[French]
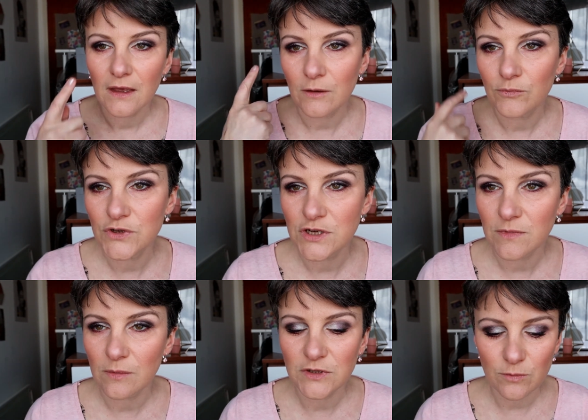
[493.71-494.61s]
Et puis j'ai
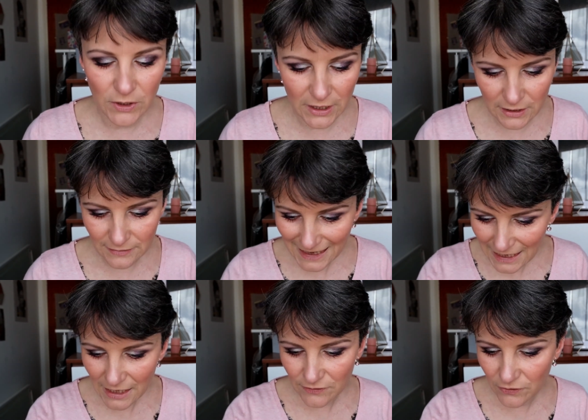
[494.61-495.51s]
mis un petit peu
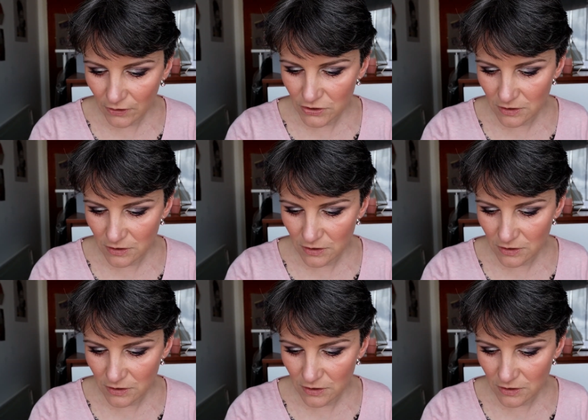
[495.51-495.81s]
d'highlighter.